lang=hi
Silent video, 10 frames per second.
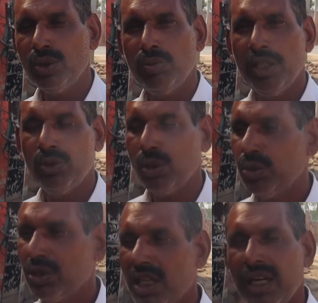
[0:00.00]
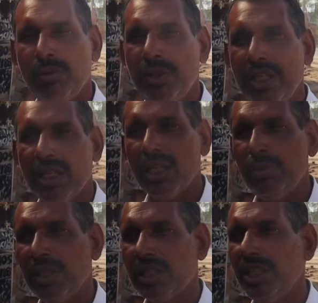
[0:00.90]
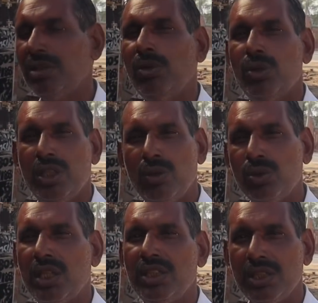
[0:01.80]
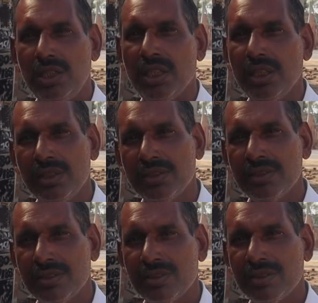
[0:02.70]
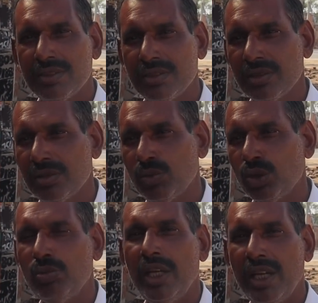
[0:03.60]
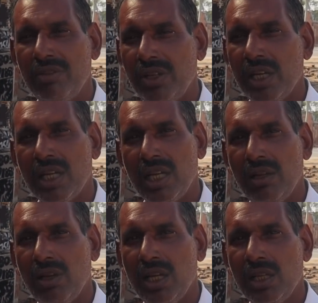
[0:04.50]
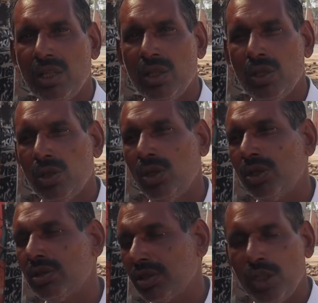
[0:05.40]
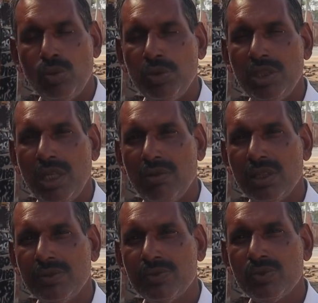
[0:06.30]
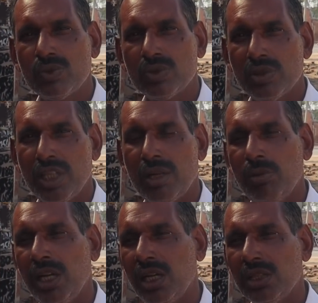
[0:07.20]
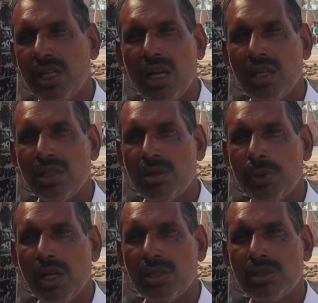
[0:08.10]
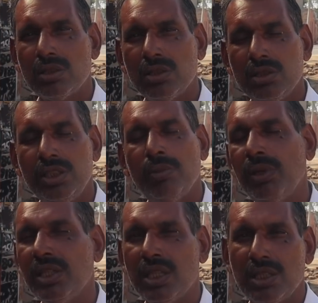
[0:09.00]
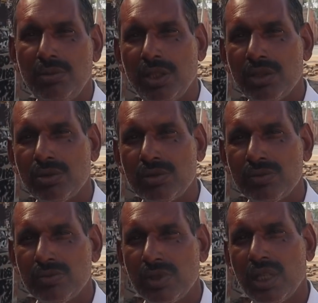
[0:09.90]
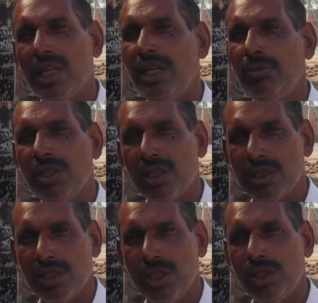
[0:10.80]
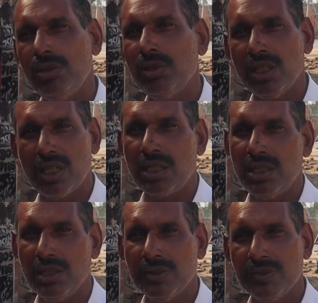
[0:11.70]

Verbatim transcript: उसमें जो कुछ खाने पीने का अपना खेत में हो जाओ उतना ही सही है हम्म। उसमें हरा फरिया कर लेवा और गेहूँ बीज लेवा नरमा धान कपास हम्म। ये बंद कर दी मैंने तो लगानी बंद कर दी खेती बंद कर रखी